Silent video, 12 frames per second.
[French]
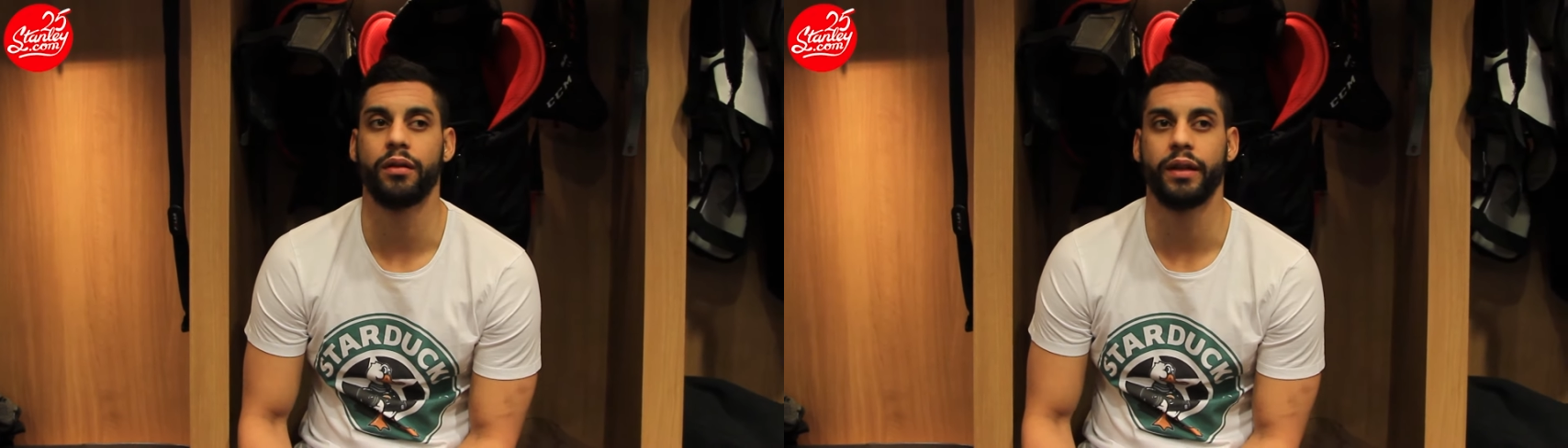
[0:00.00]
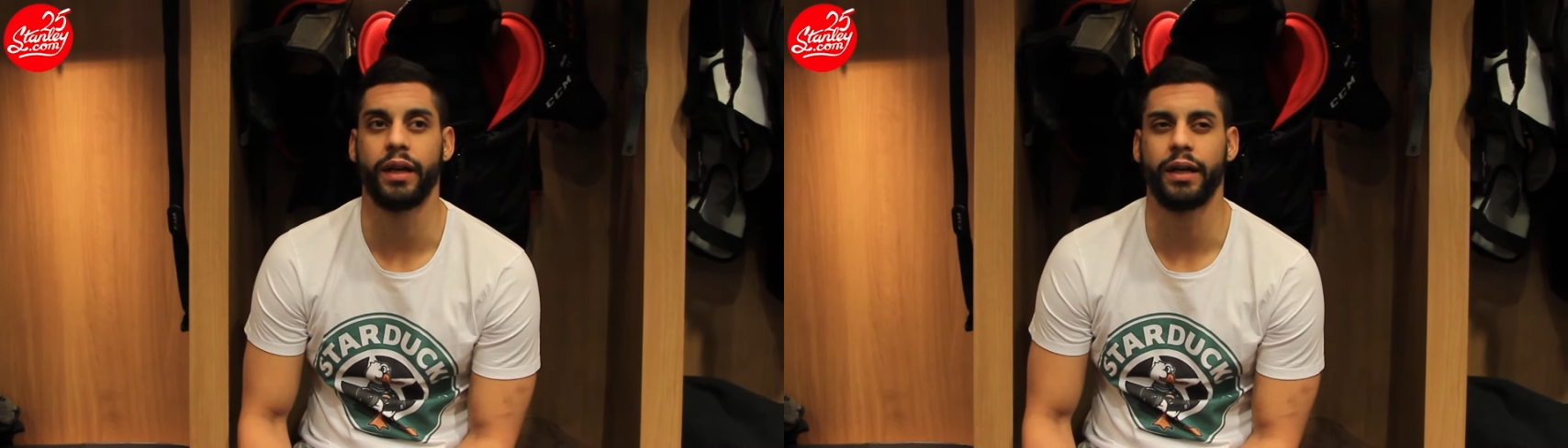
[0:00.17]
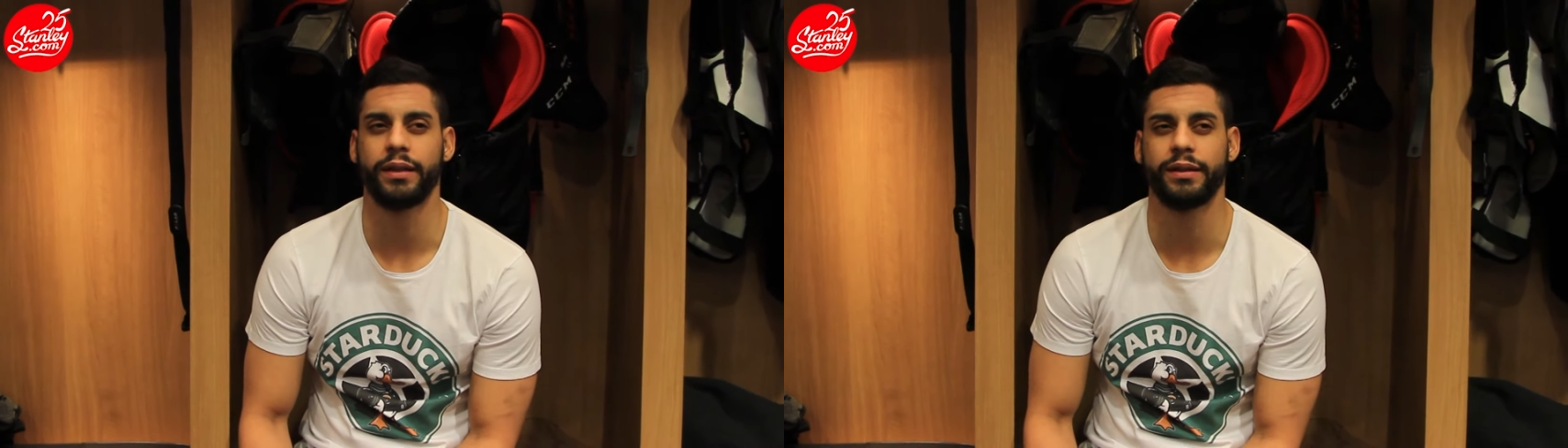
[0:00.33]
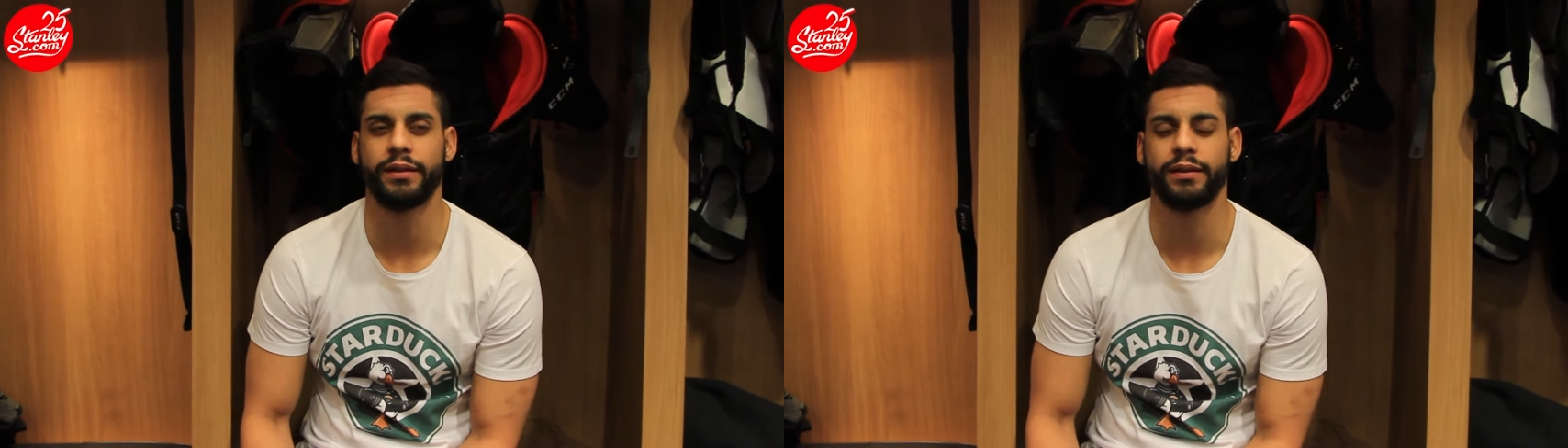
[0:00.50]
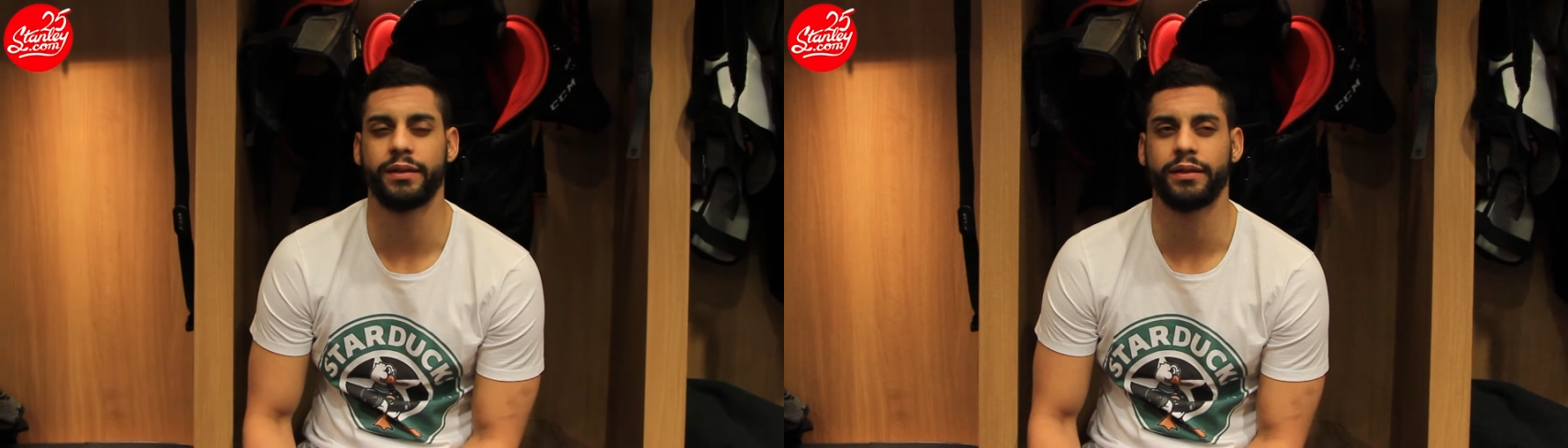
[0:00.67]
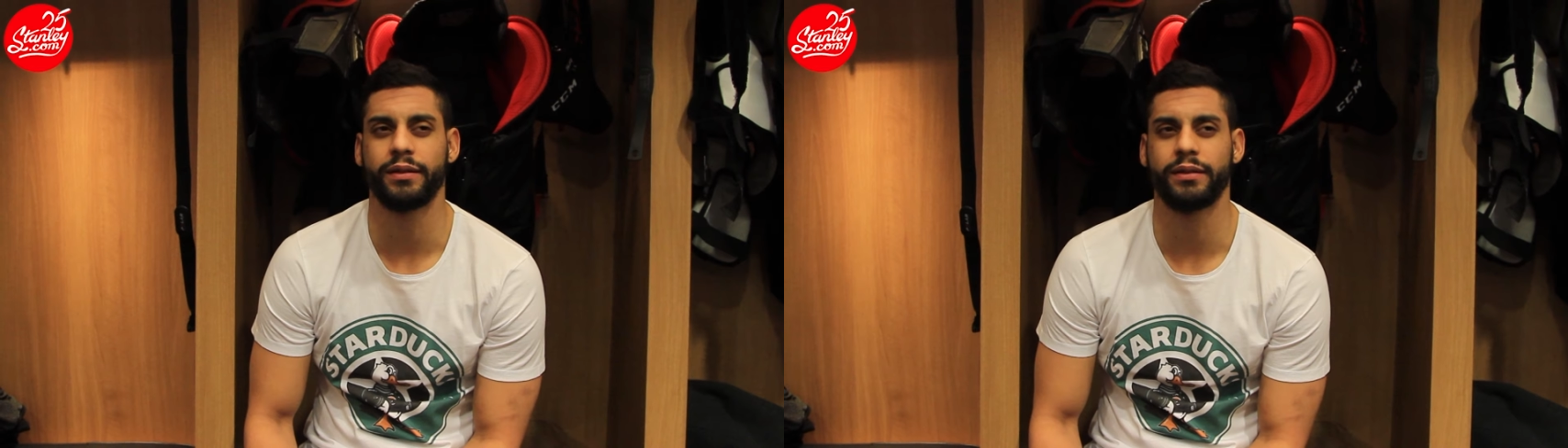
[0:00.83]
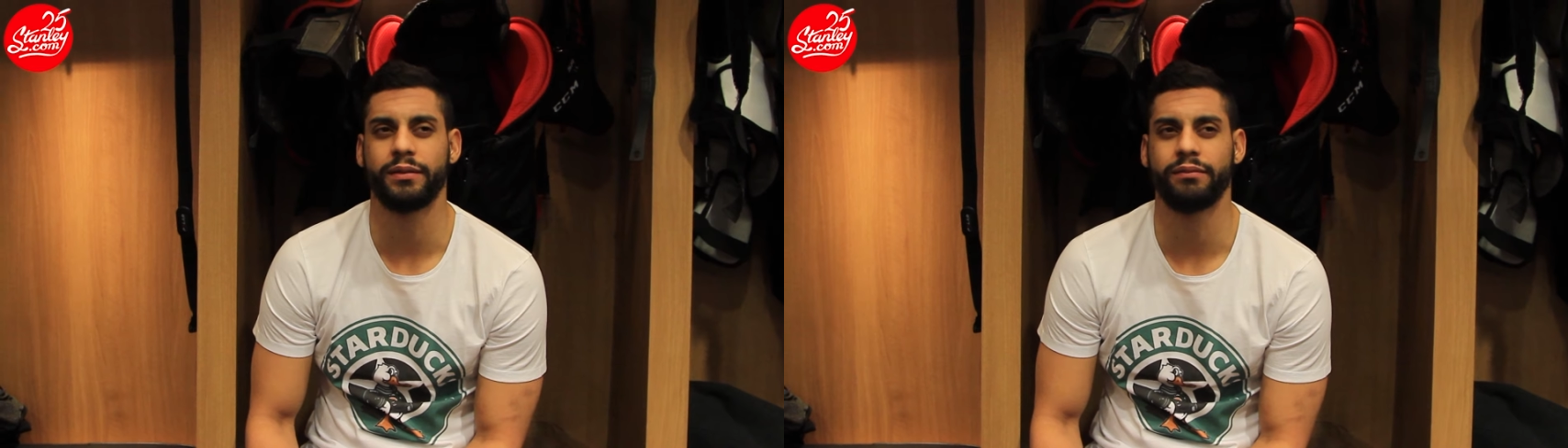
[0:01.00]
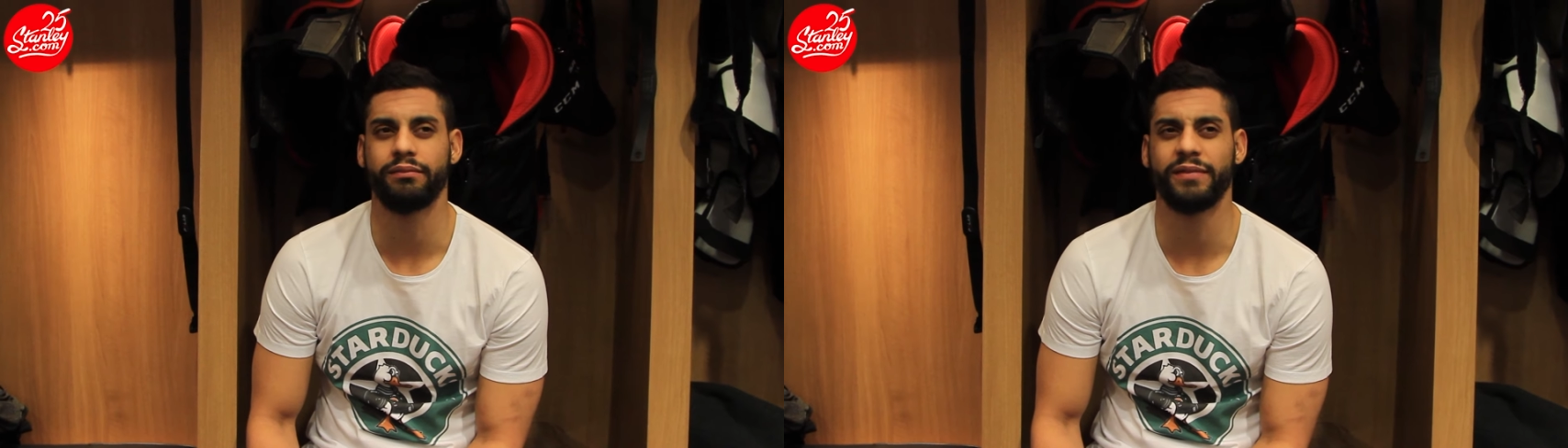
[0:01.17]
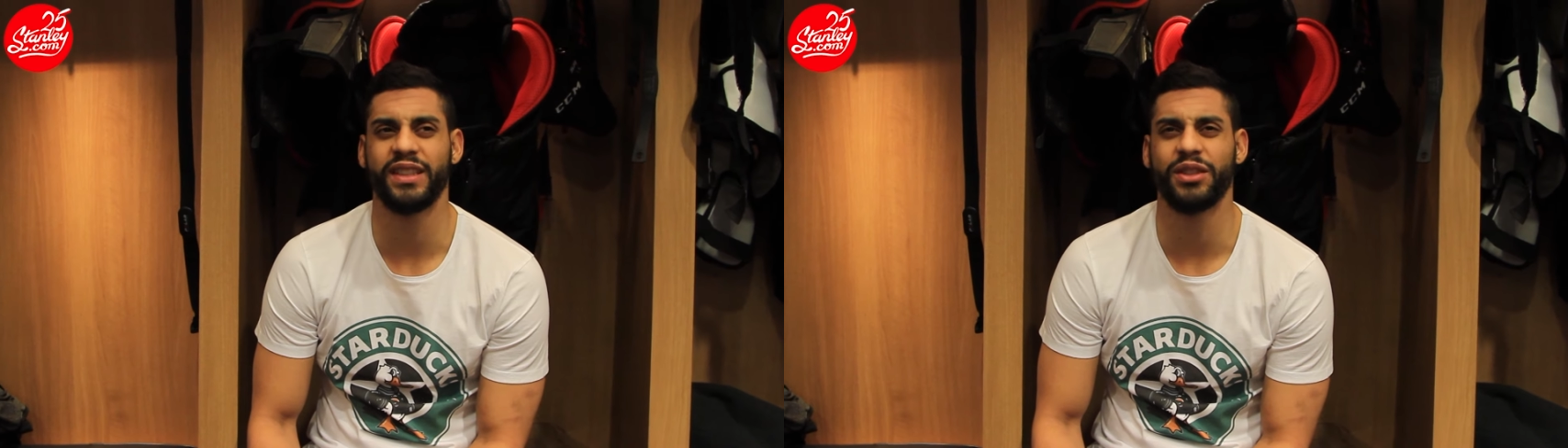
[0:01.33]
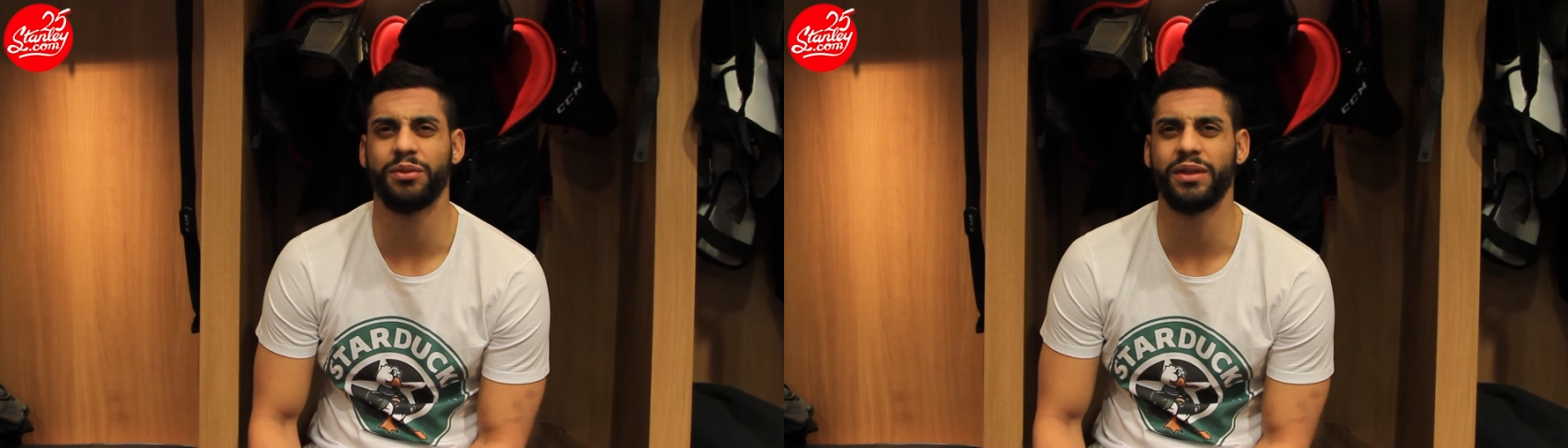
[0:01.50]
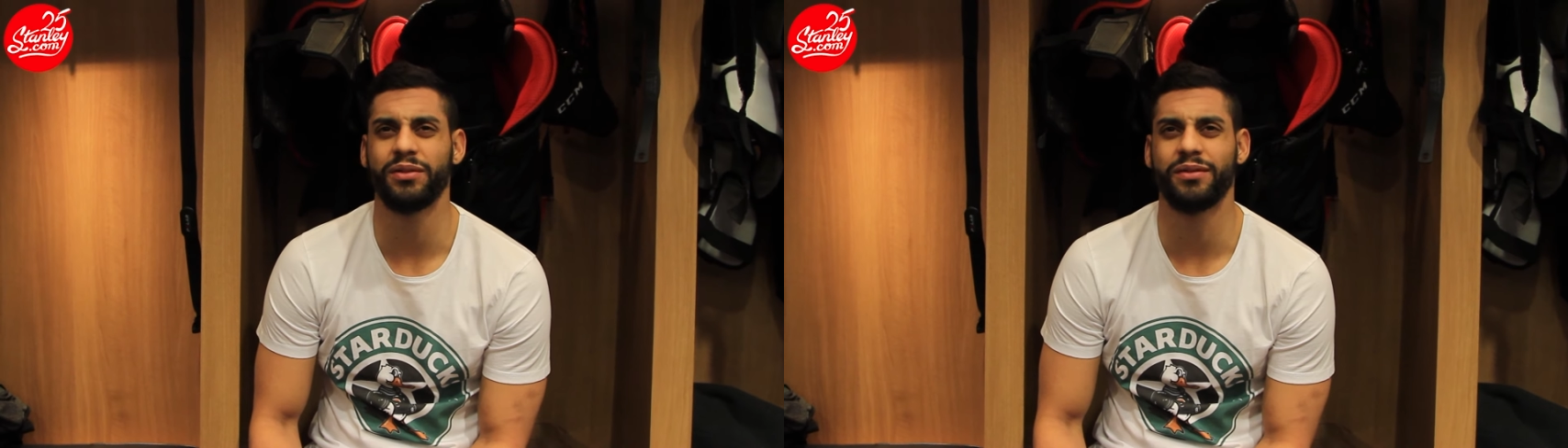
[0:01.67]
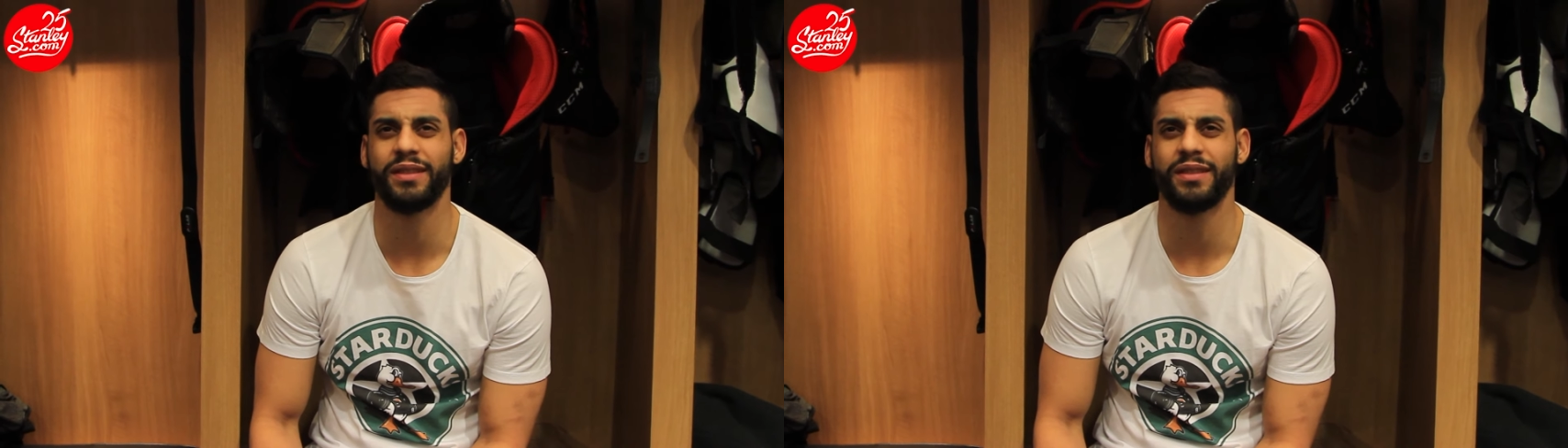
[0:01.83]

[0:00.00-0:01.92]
il reste 18